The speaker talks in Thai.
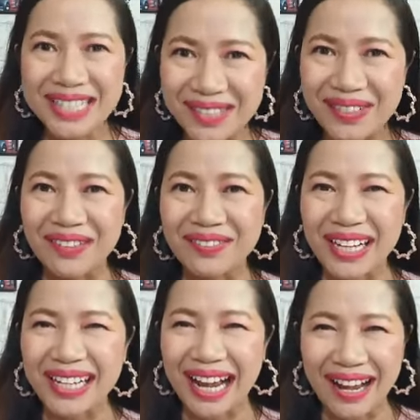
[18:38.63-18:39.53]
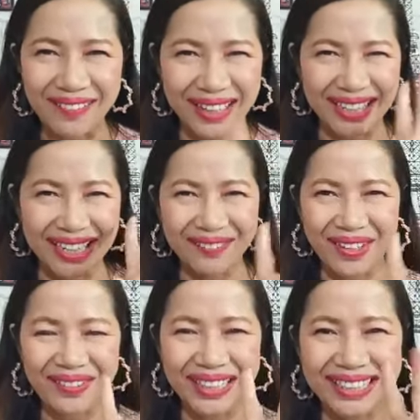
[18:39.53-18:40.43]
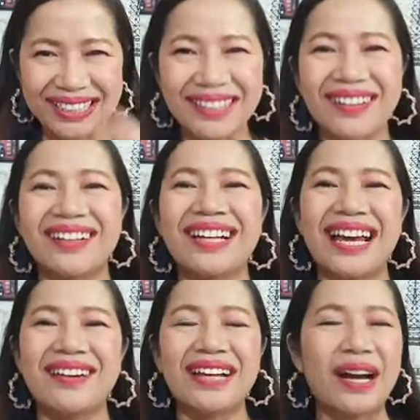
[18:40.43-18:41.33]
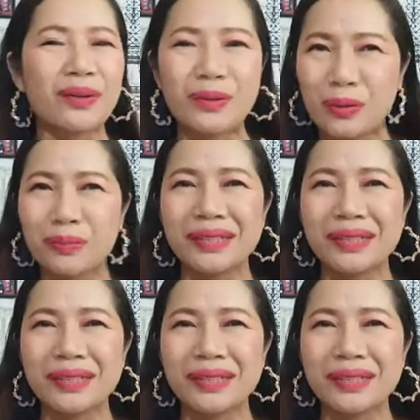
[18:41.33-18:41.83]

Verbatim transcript: 21 วันนะคะ วันนี้เป็นวันที่ 2 แล้วนะคะกรู